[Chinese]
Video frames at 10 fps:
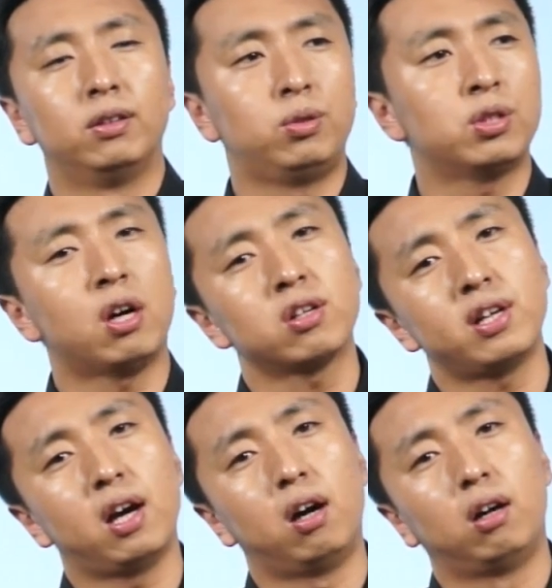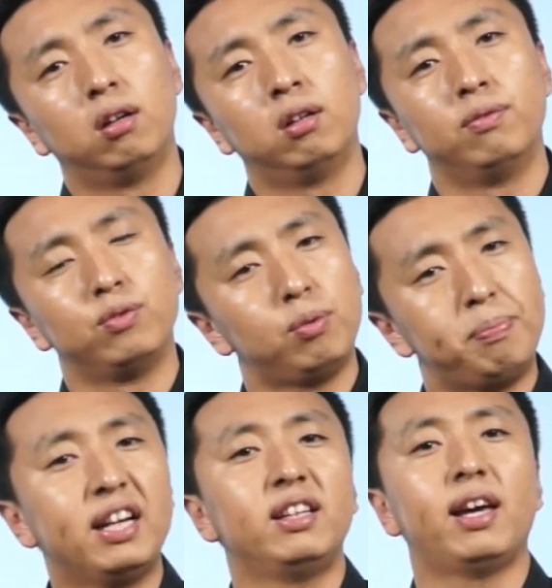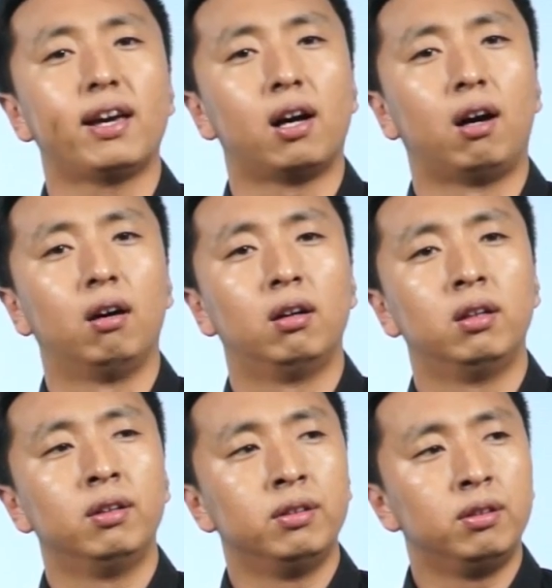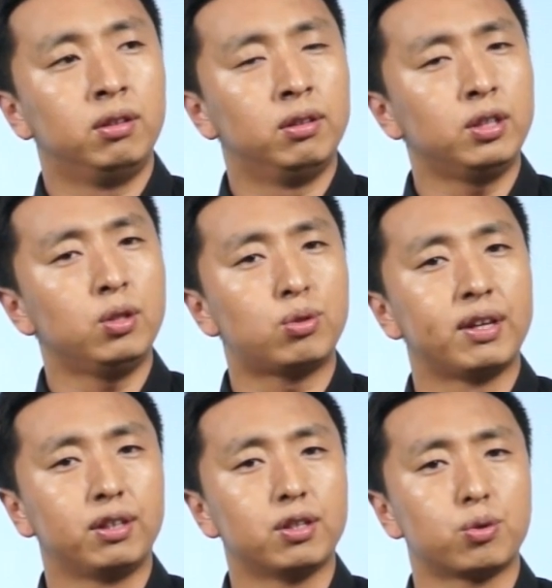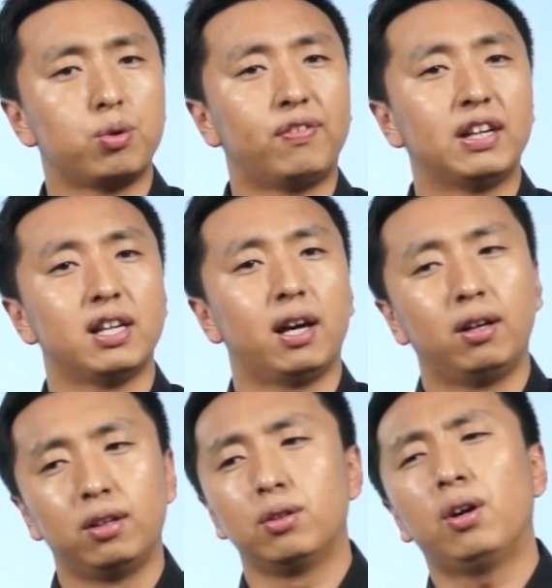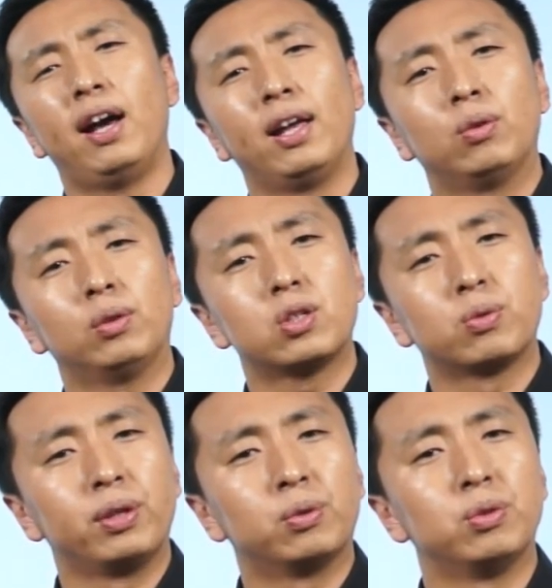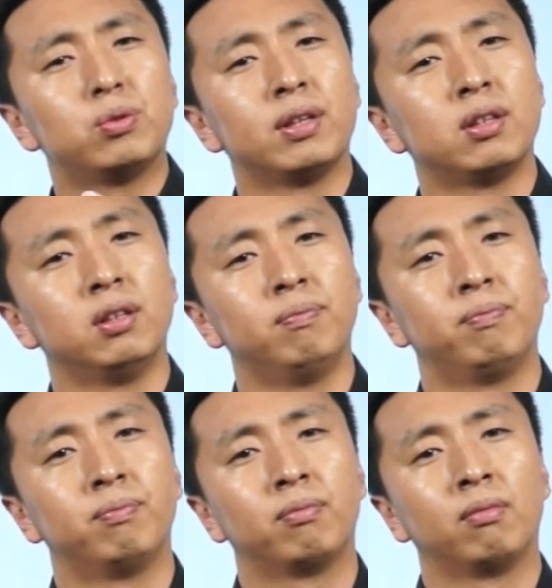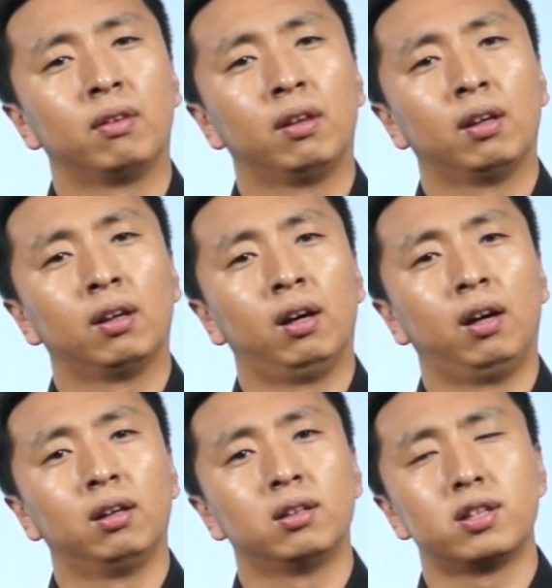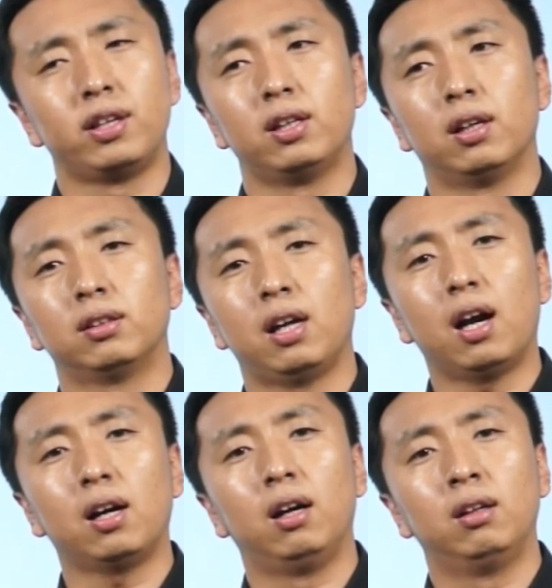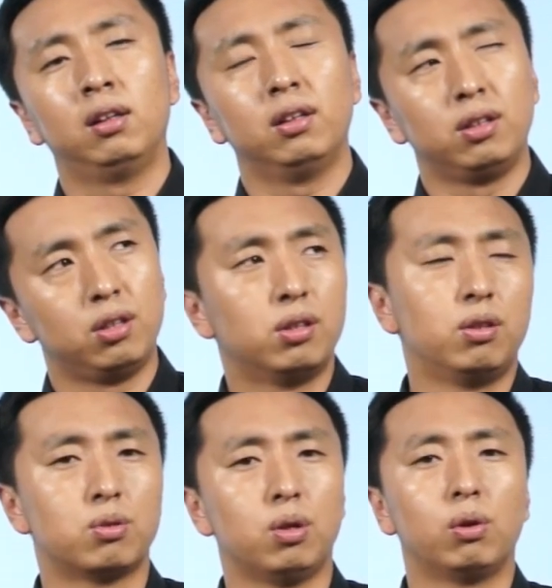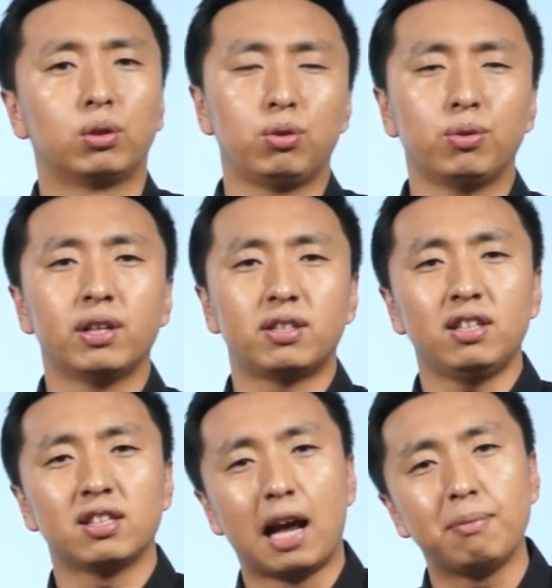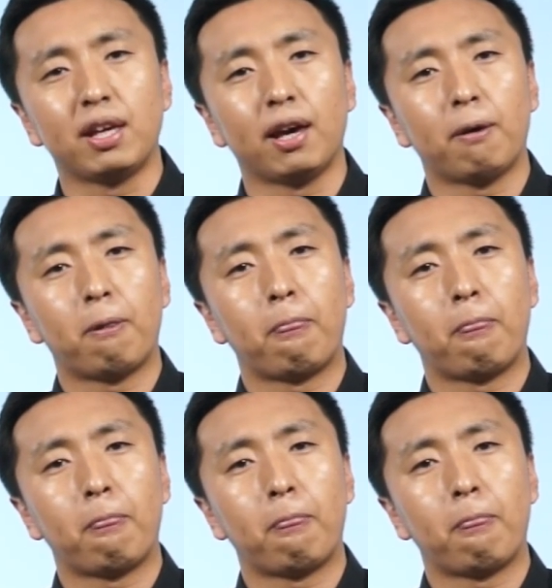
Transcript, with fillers: 你去超市也好，你去便利店也好，你进行选择的时候，你会发现有很多的种类供你选择，啊，这一个。第二个，你说我推出一个新的产品，